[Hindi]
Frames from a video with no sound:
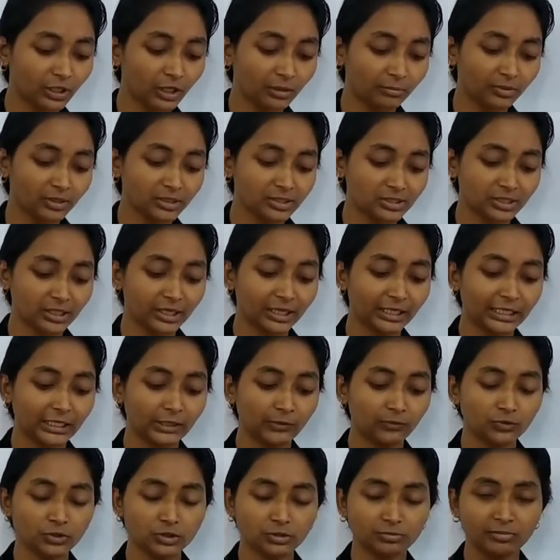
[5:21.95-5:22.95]
देम इज
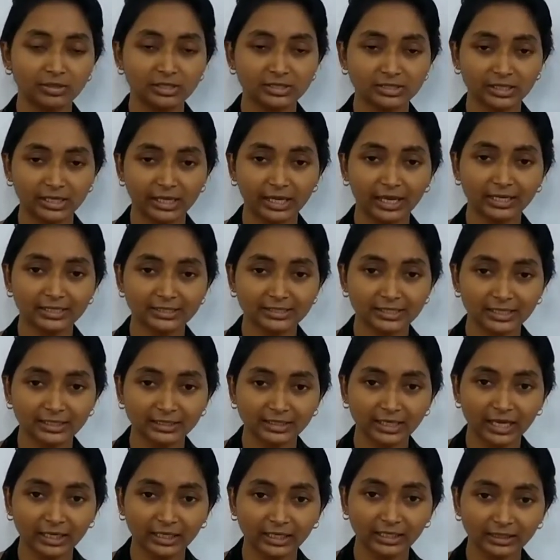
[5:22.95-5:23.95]
थर्टी उसमें से एक
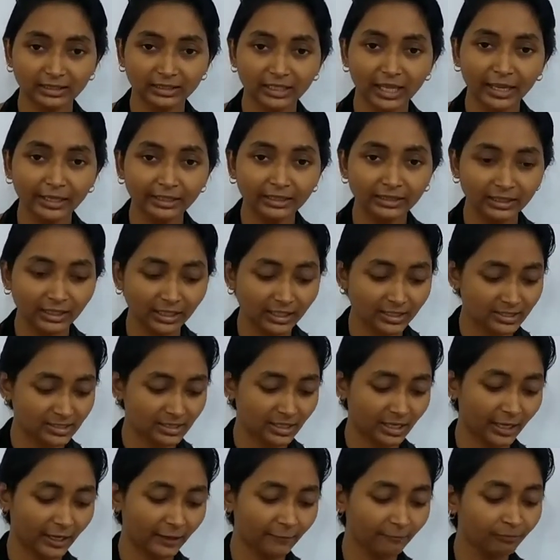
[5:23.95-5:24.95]
संख्या कितना है तीस
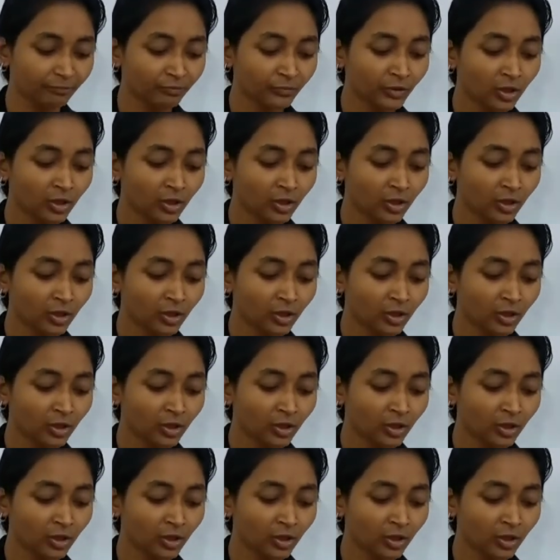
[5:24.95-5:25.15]
है